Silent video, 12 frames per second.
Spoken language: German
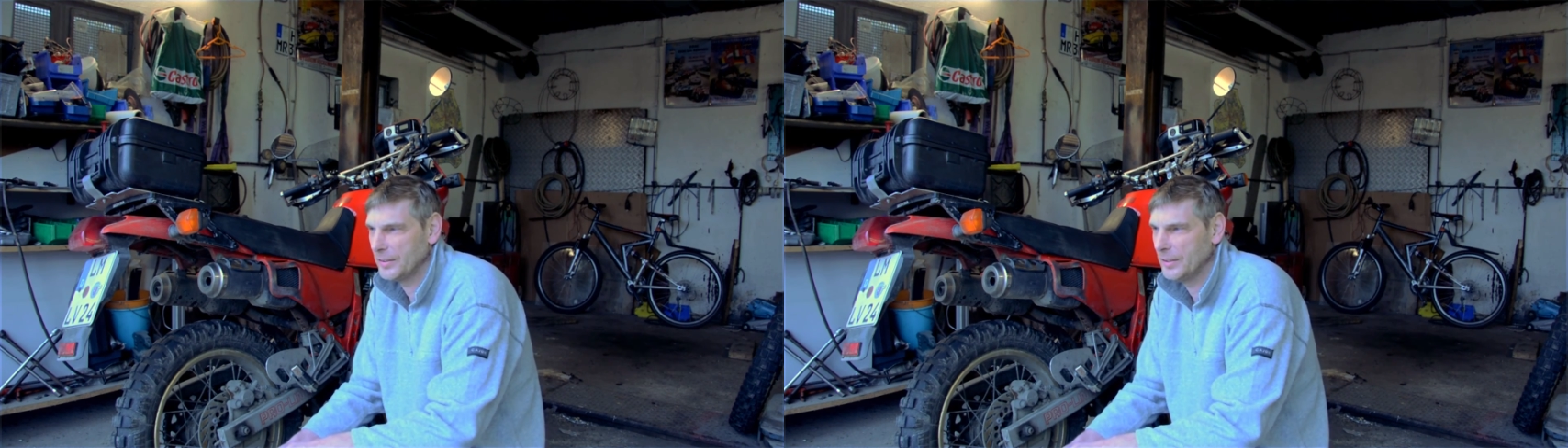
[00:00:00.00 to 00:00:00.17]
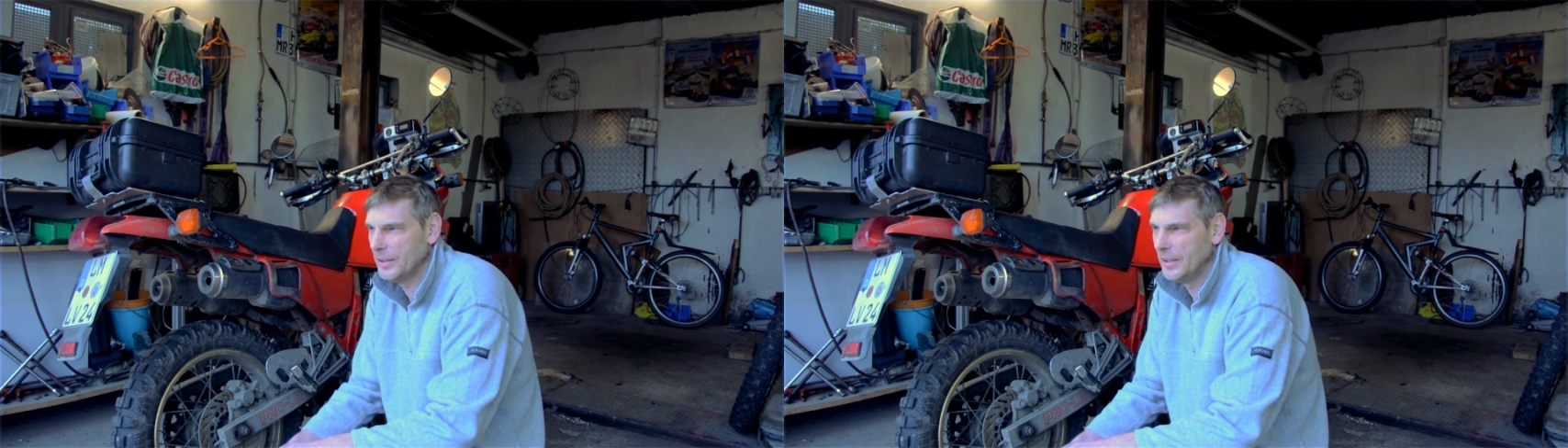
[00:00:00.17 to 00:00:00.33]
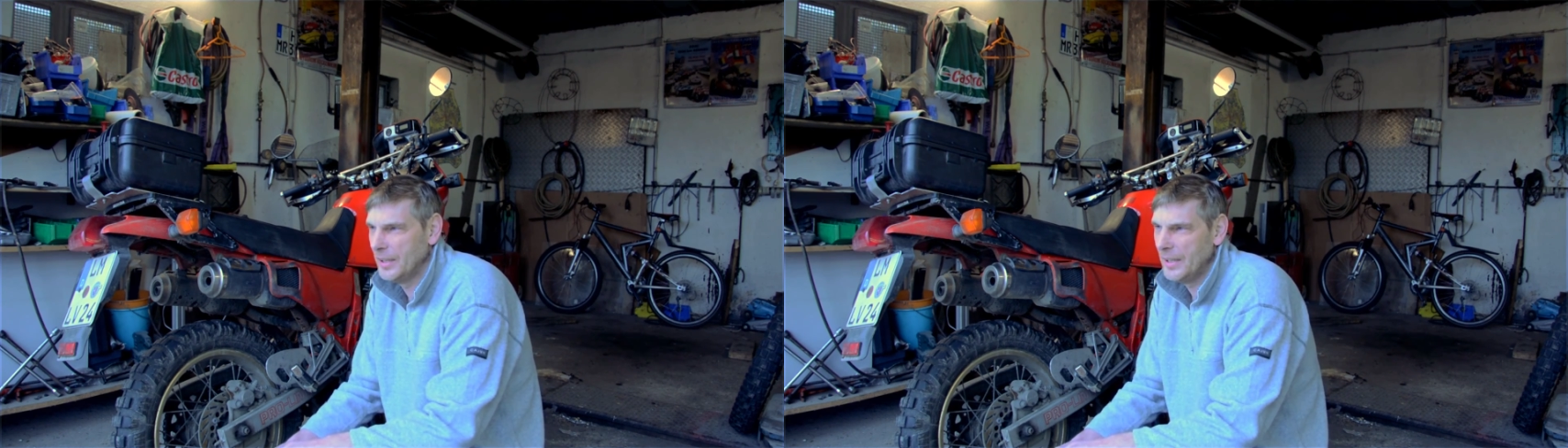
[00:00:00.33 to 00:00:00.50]

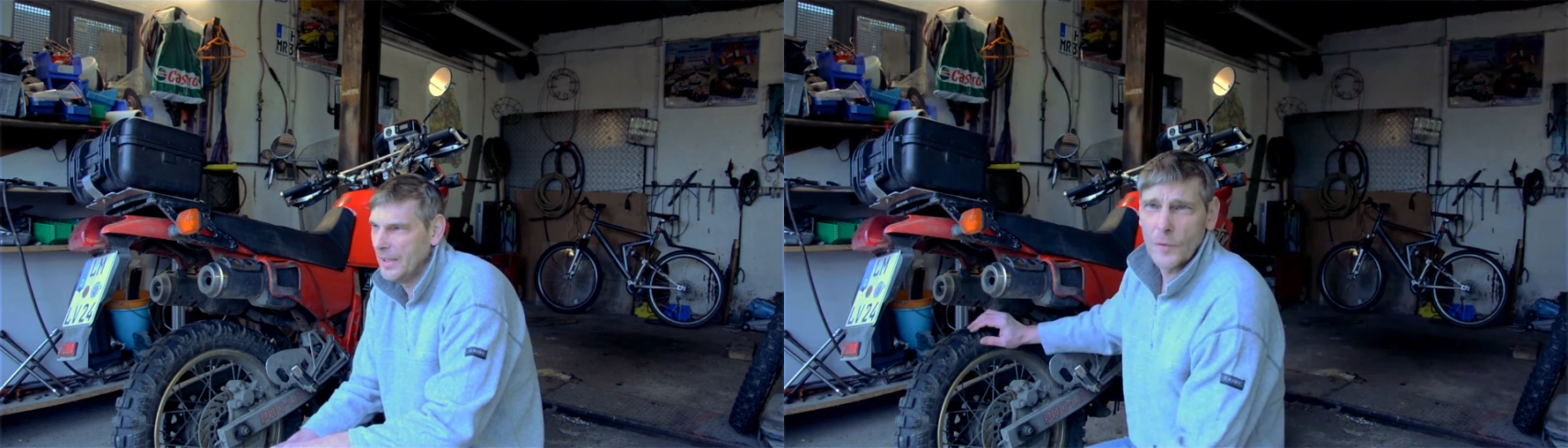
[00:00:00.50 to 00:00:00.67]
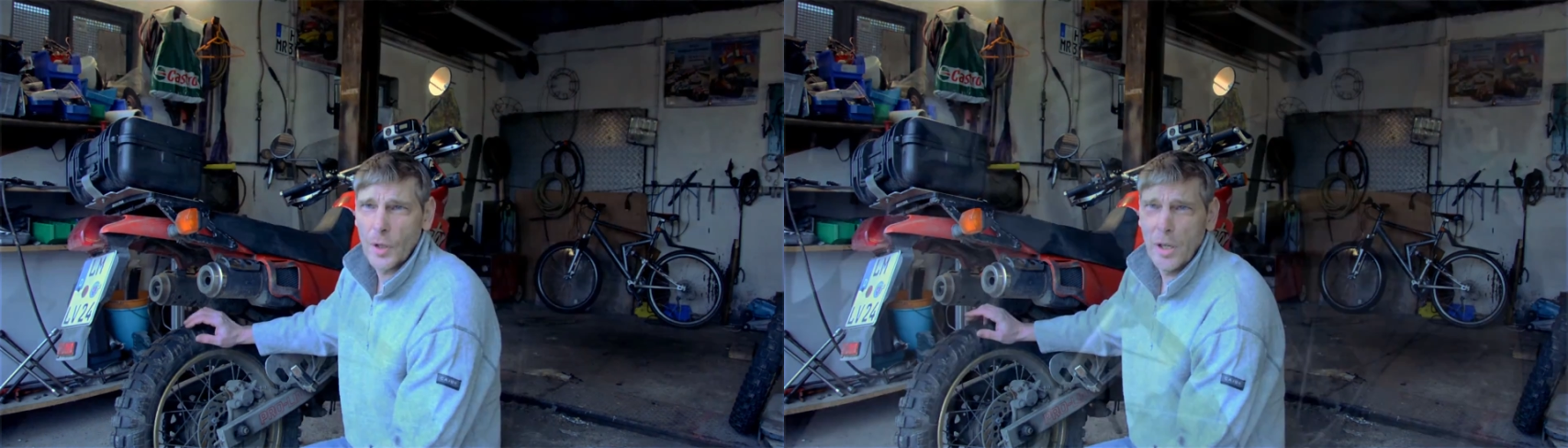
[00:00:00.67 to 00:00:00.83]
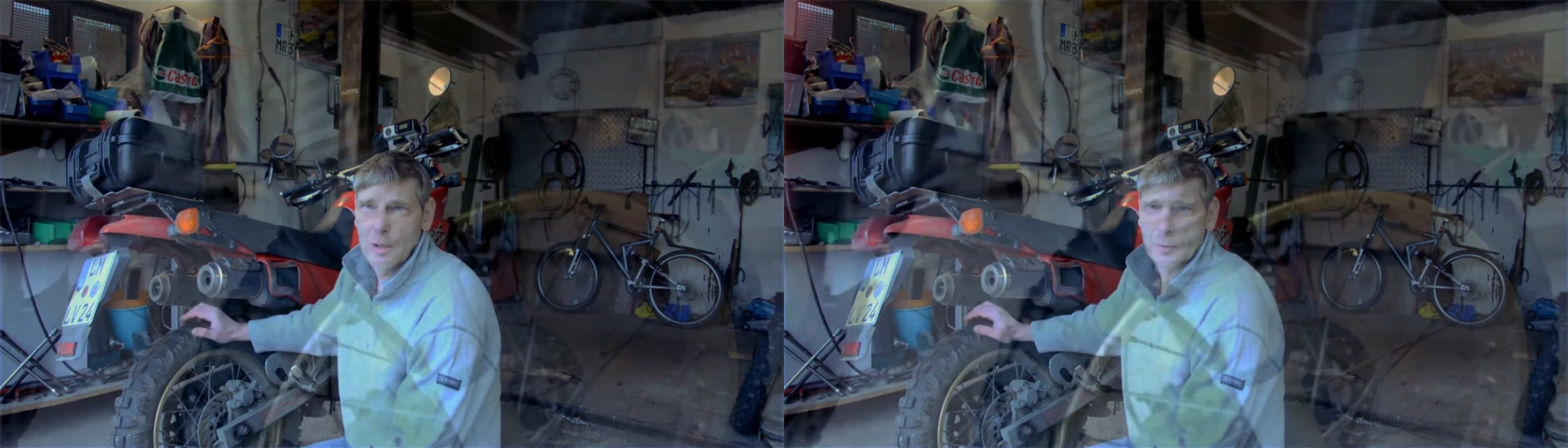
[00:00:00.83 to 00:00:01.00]
Ne?
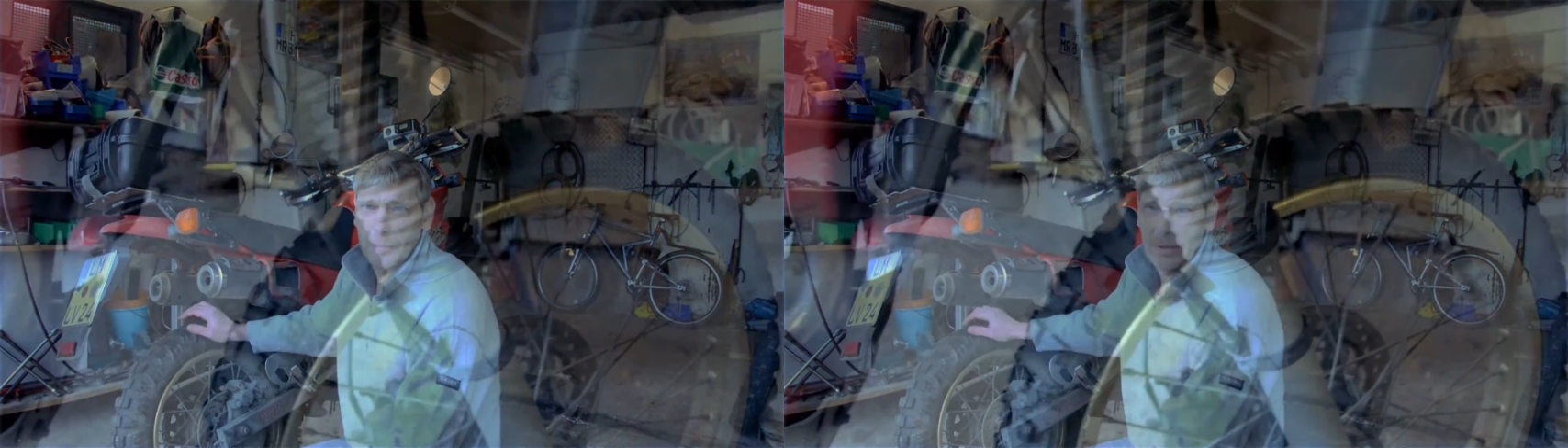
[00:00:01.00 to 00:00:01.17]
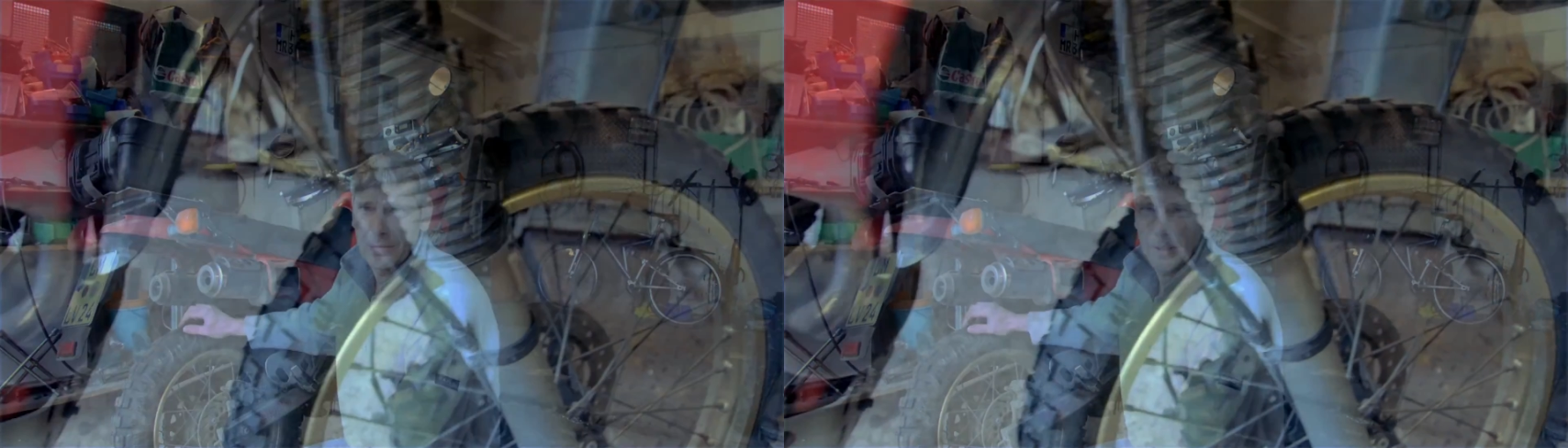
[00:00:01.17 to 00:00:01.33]
Ja, also mein